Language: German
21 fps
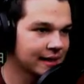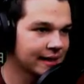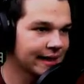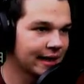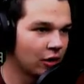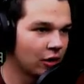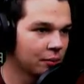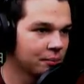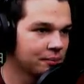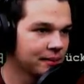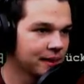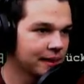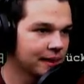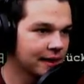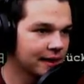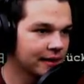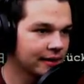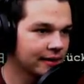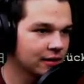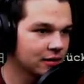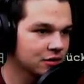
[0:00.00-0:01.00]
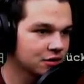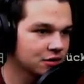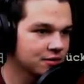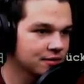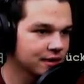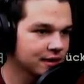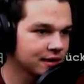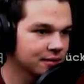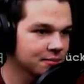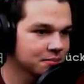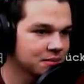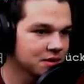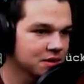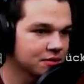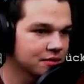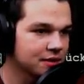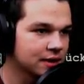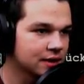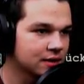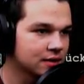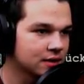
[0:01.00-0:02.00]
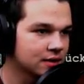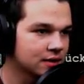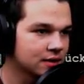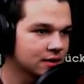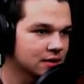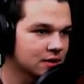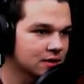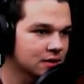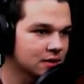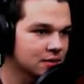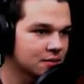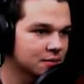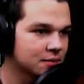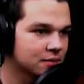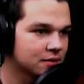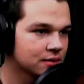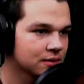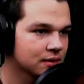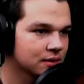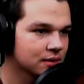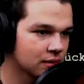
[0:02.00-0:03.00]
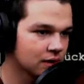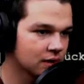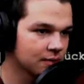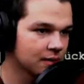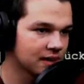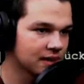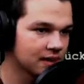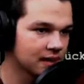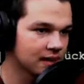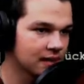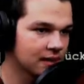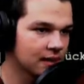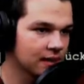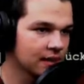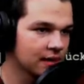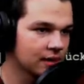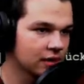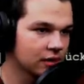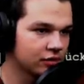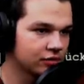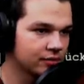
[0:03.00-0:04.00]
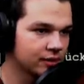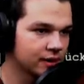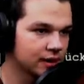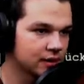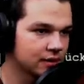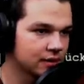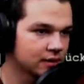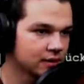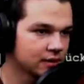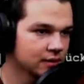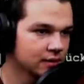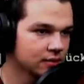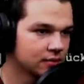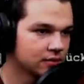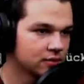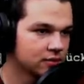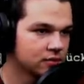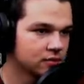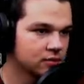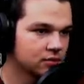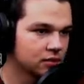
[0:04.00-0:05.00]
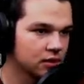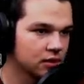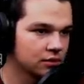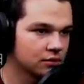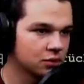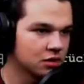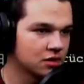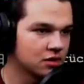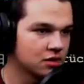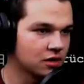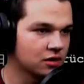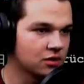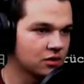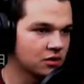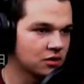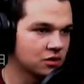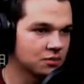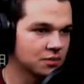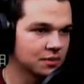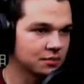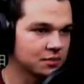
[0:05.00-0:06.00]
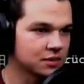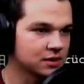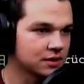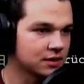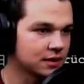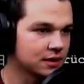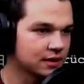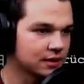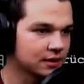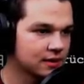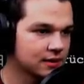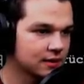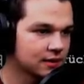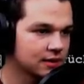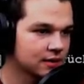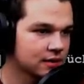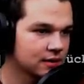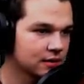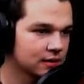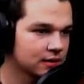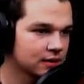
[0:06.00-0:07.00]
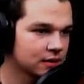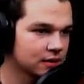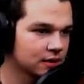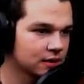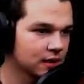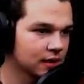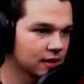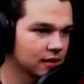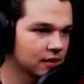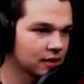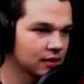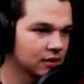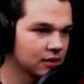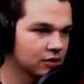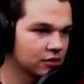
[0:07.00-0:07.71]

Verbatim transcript: Glauben den anderen aus, Ausweg gibt es soweit nicht, deshalb... Warte mal, ich kann die nach innen aufmachen, ne? Warte, wo ist denn die Tür jetzt überhaupt? Da. Ich kann die nach innen